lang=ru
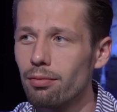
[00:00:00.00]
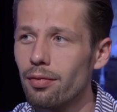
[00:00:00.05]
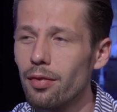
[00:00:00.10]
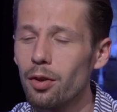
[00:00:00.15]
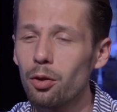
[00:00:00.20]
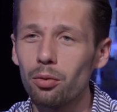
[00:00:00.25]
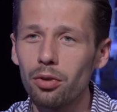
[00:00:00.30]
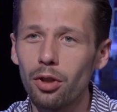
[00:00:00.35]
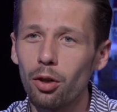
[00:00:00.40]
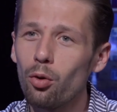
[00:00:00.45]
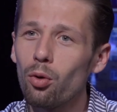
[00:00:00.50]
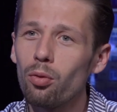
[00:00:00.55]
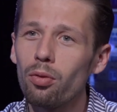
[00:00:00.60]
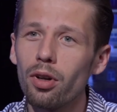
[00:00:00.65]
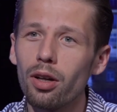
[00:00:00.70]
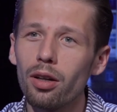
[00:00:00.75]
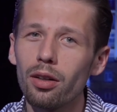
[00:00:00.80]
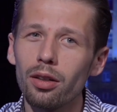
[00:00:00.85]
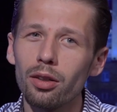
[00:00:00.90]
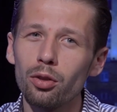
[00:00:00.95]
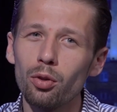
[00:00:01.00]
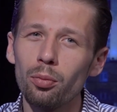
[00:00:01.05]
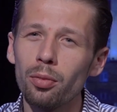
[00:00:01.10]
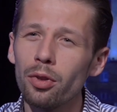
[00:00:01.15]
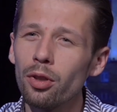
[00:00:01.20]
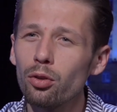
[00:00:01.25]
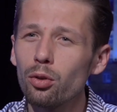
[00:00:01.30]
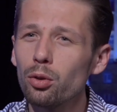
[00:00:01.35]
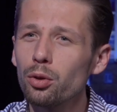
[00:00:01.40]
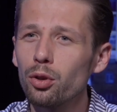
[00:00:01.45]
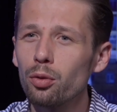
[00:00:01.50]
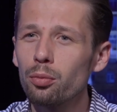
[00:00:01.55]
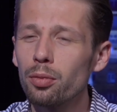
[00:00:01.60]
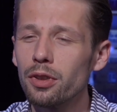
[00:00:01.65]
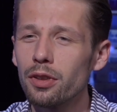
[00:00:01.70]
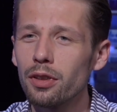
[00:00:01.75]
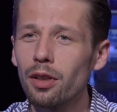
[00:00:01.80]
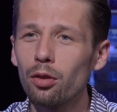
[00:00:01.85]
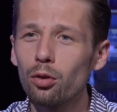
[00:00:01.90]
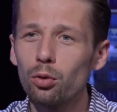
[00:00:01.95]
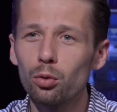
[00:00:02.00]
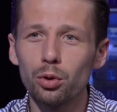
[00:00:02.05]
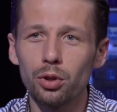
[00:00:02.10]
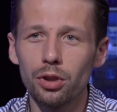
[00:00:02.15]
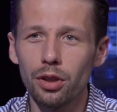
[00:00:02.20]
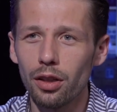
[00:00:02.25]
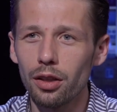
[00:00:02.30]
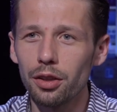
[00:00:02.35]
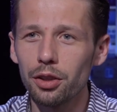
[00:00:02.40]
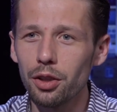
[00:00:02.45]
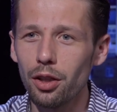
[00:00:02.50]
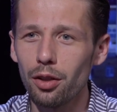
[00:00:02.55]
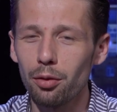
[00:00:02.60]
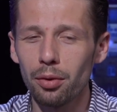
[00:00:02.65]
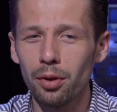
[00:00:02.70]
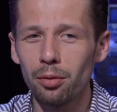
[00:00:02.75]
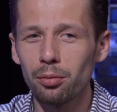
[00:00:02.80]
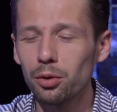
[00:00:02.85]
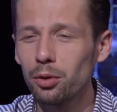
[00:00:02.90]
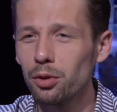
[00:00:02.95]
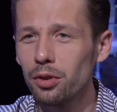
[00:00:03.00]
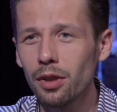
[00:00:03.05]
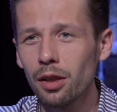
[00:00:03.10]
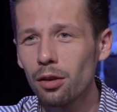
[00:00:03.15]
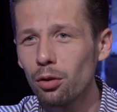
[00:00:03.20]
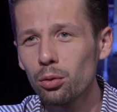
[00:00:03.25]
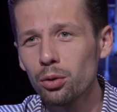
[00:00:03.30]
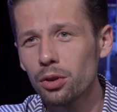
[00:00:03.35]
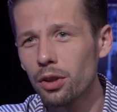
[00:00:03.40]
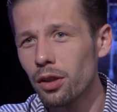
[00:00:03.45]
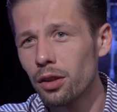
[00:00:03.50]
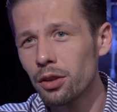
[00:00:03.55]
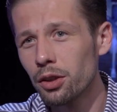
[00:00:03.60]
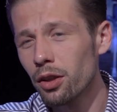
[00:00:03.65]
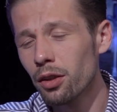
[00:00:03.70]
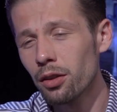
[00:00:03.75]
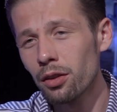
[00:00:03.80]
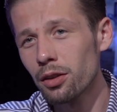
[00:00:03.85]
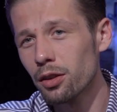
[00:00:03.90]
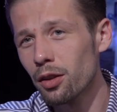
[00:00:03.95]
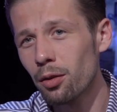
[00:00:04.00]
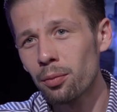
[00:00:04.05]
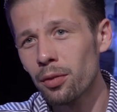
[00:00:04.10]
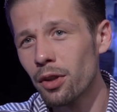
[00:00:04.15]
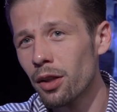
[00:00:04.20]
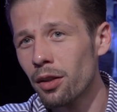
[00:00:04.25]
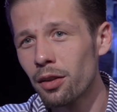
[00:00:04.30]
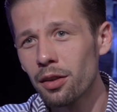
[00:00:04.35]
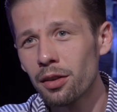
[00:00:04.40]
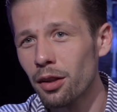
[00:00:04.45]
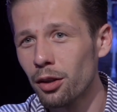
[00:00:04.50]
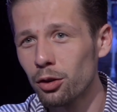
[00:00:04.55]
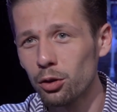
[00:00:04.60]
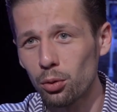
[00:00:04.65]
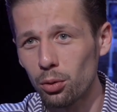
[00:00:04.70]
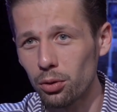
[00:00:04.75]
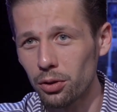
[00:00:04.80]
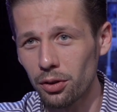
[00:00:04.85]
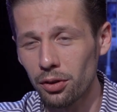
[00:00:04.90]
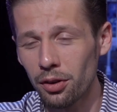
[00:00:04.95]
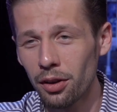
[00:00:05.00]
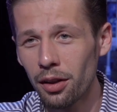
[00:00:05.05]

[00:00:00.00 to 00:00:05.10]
ну, такого, кто бы не то, чтобы стал лучше Кличка, потому что стать лучше Кличка на самом деле не так сложно.